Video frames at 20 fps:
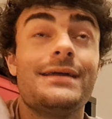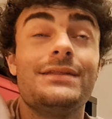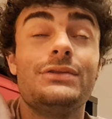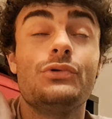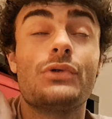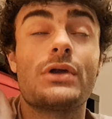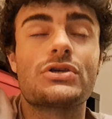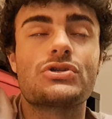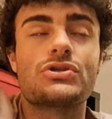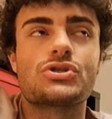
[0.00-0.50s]
di
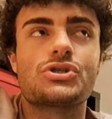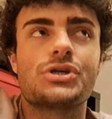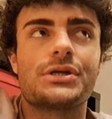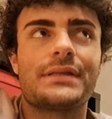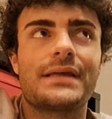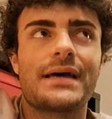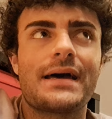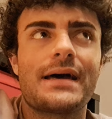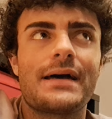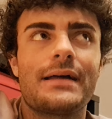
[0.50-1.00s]
una
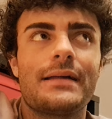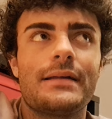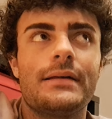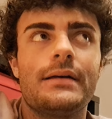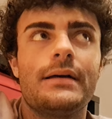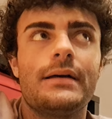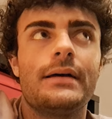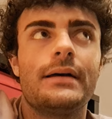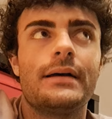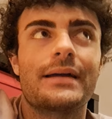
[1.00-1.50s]
società
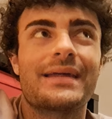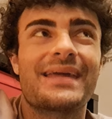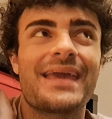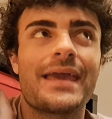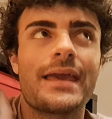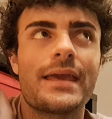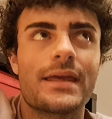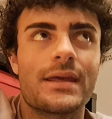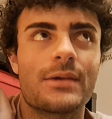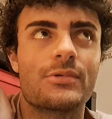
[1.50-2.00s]
eh, che
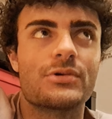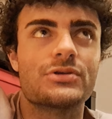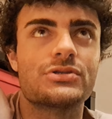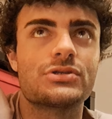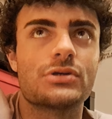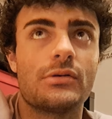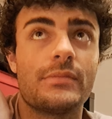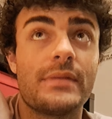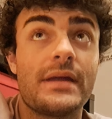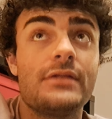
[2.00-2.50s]
in
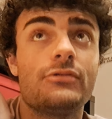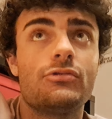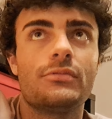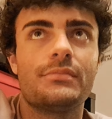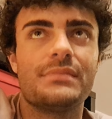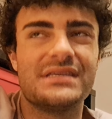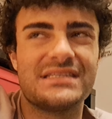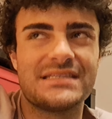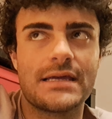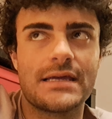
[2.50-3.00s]
questo momento
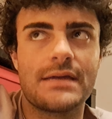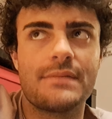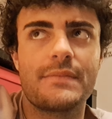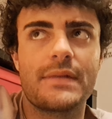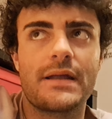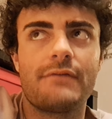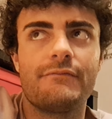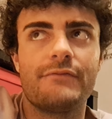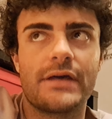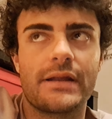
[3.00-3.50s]
mi
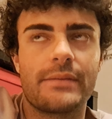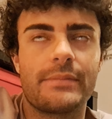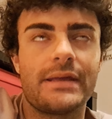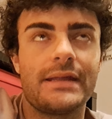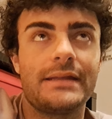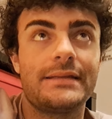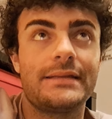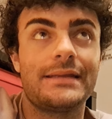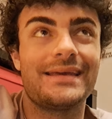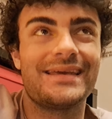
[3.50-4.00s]
sembra
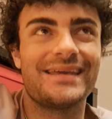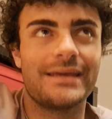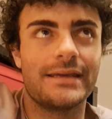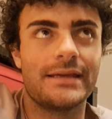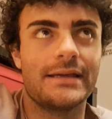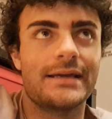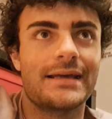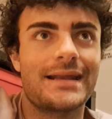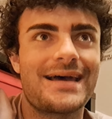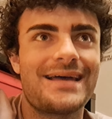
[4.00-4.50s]
veramente
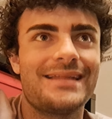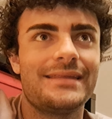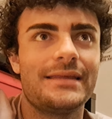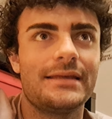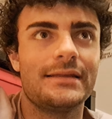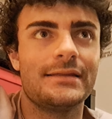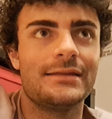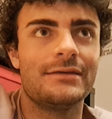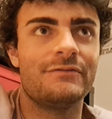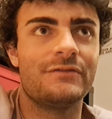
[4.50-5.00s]
in
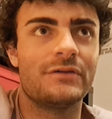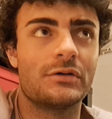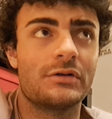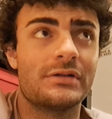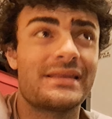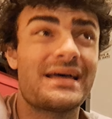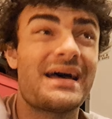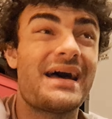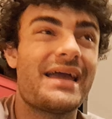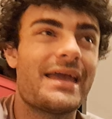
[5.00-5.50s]
grande
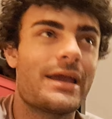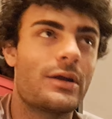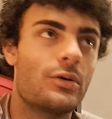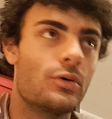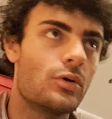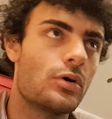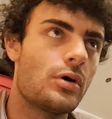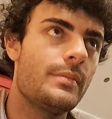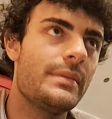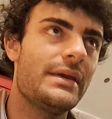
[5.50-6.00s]
difficoltà
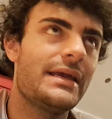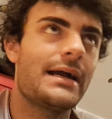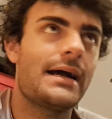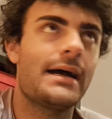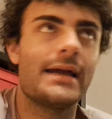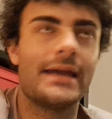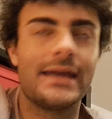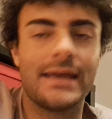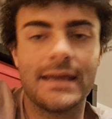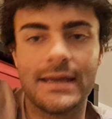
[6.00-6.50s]

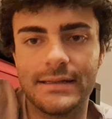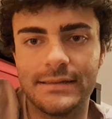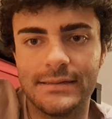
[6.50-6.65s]
economica e